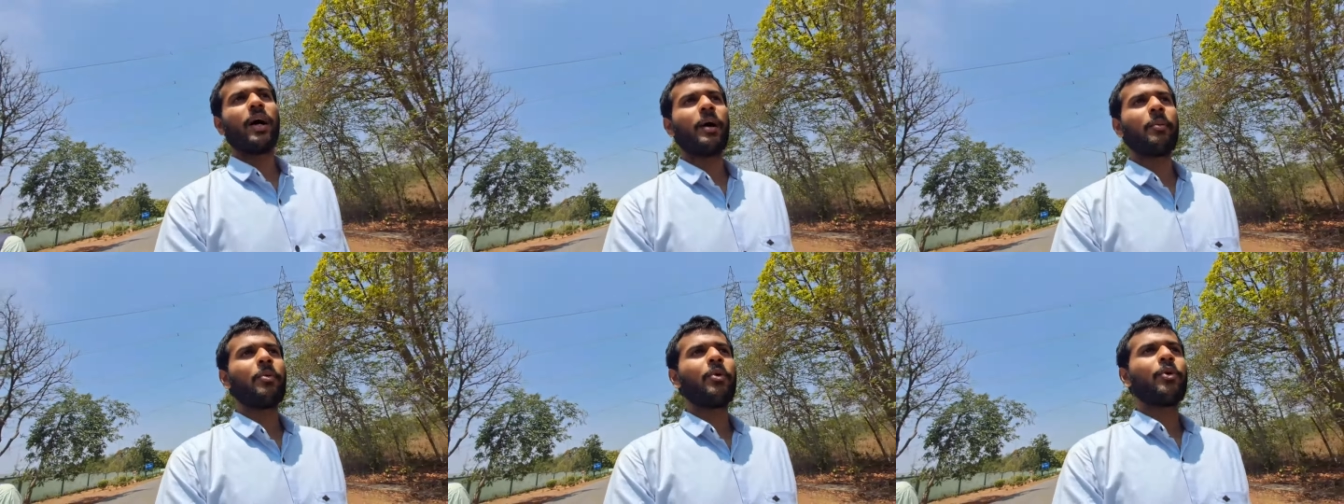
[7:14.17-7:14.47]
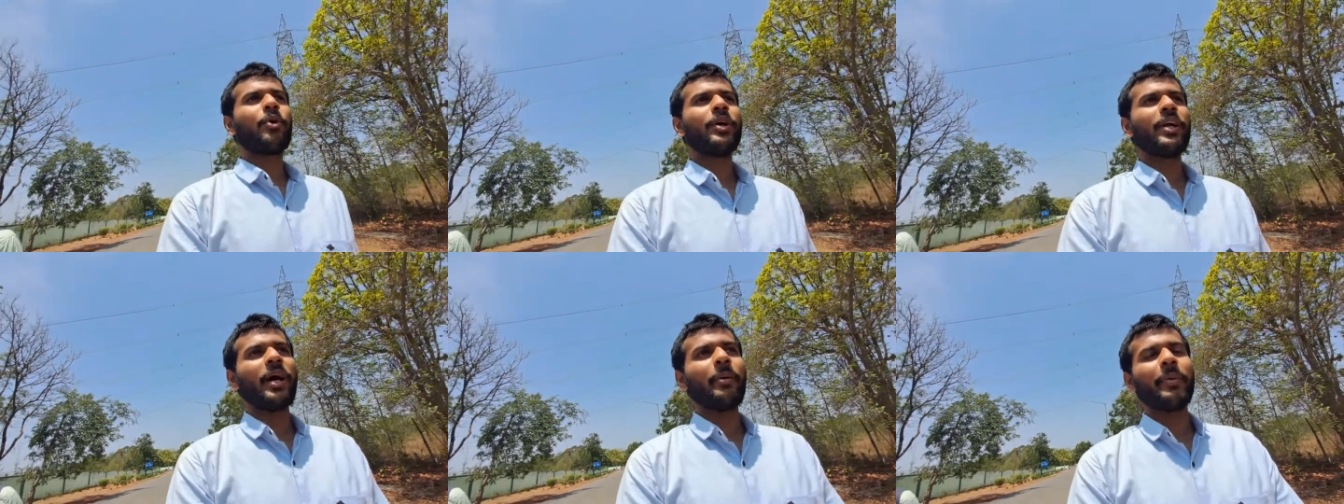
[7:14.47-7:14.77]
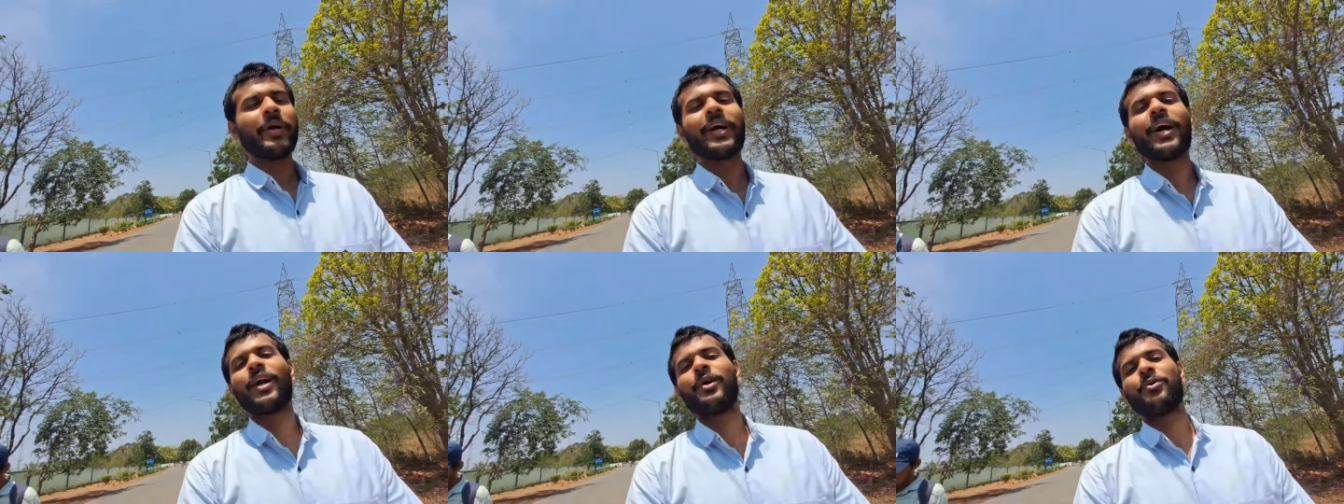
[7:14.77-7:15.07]
हम लोग को यहाँ
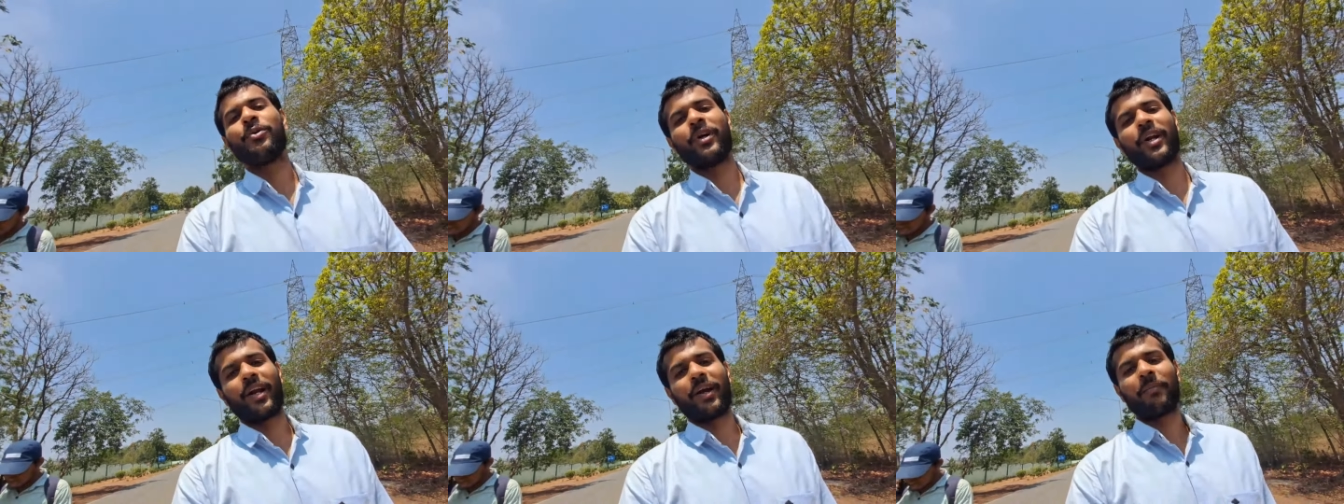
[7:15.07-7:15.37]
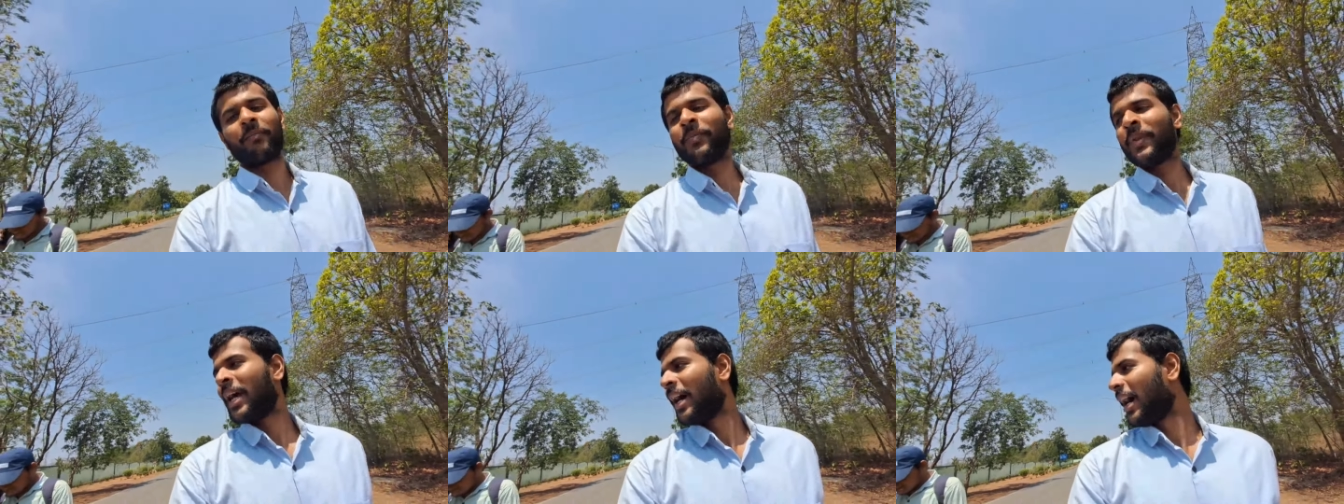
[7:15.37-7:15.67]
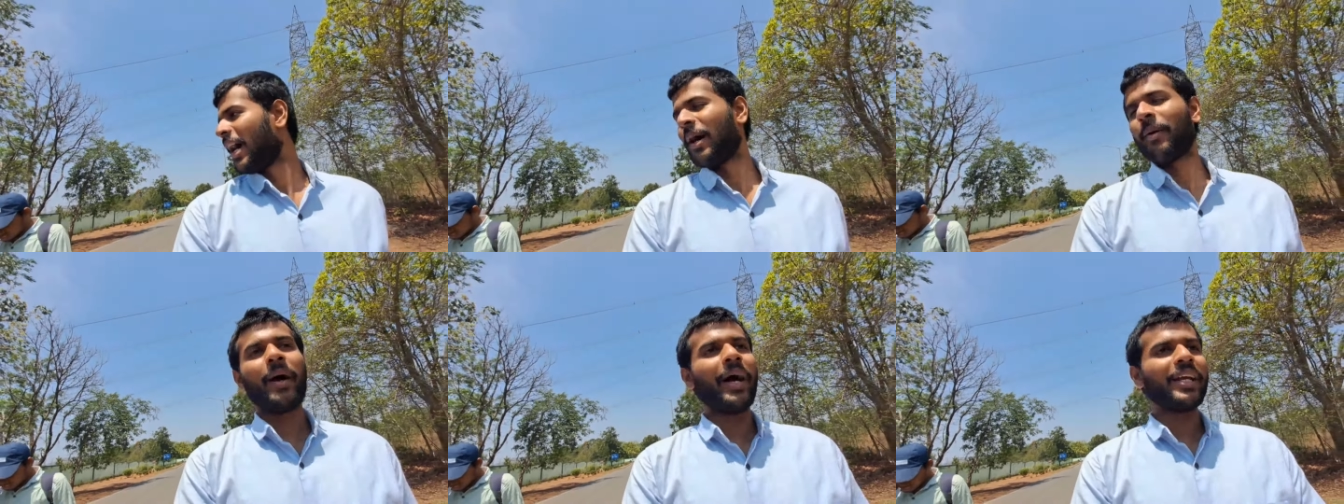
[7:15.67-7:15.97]
पे घर ढूंढ रहे हैं
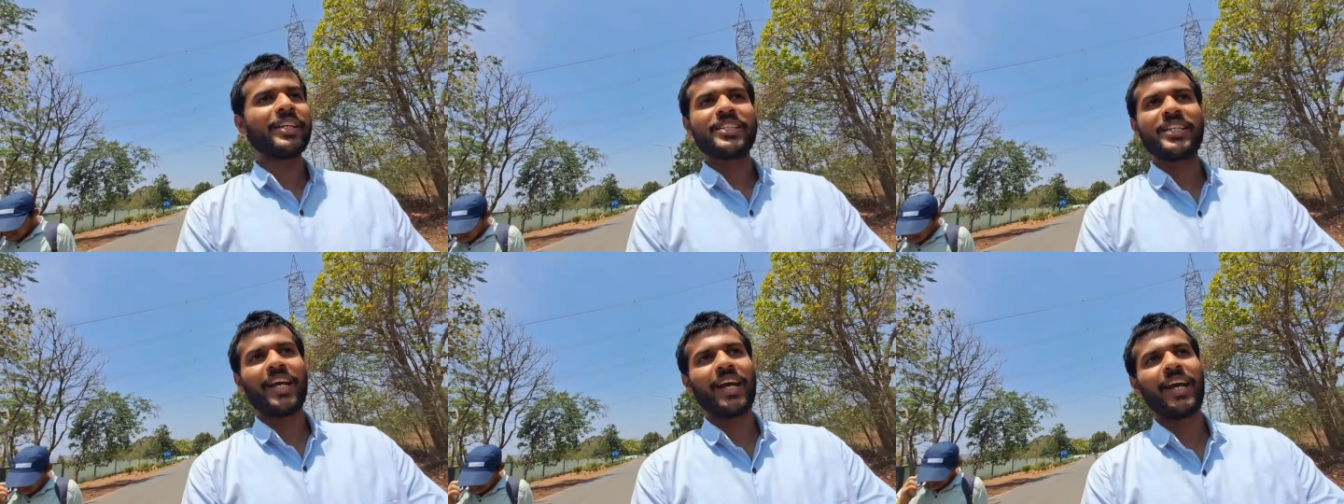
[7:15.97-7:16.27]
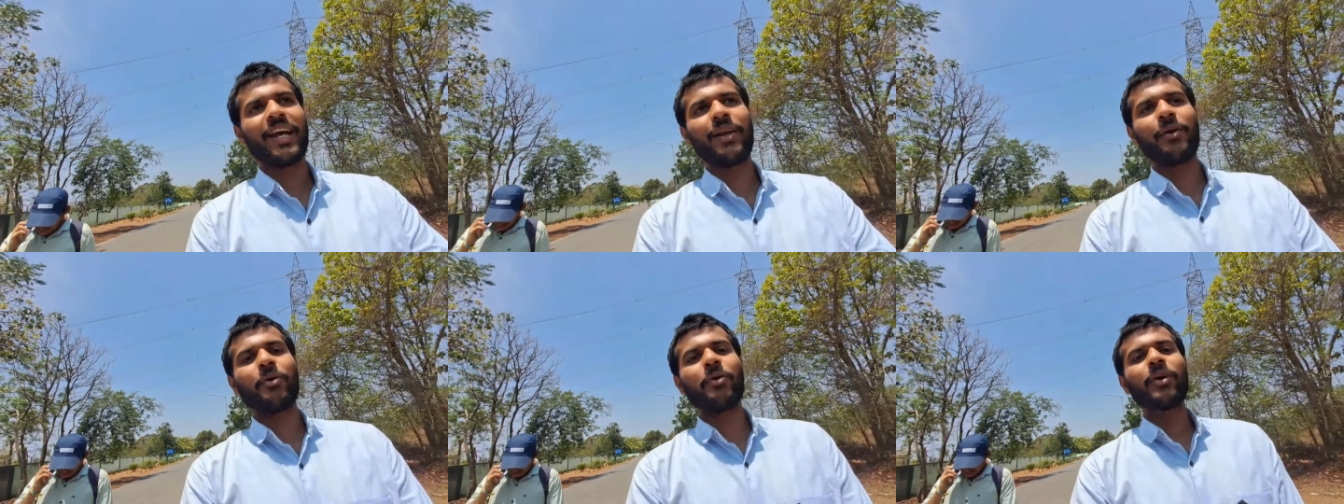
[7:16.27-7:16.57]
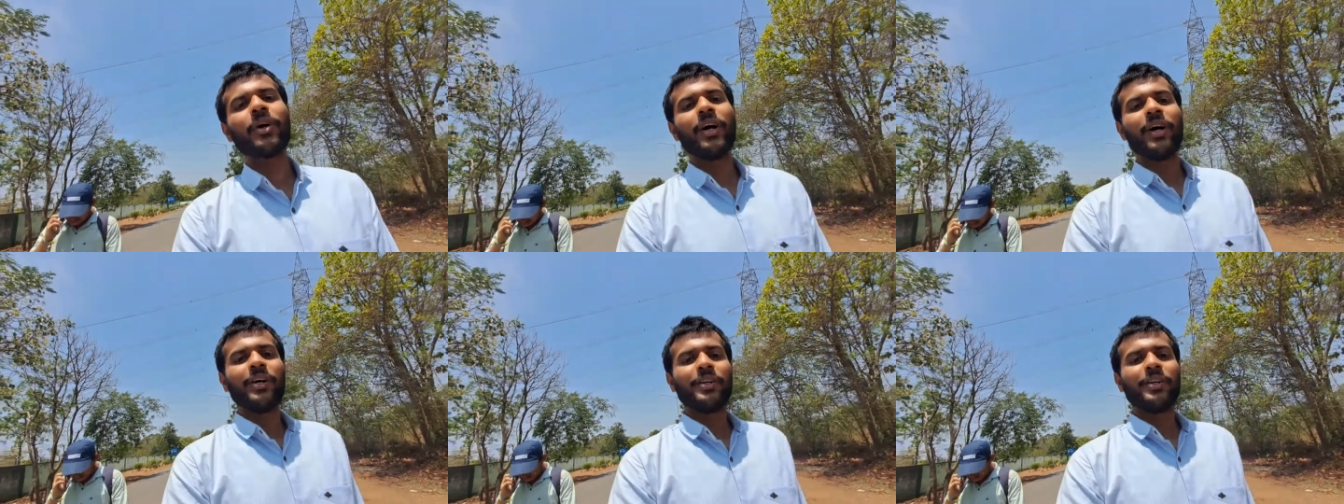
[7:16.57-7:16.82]
हम हैं छः लोग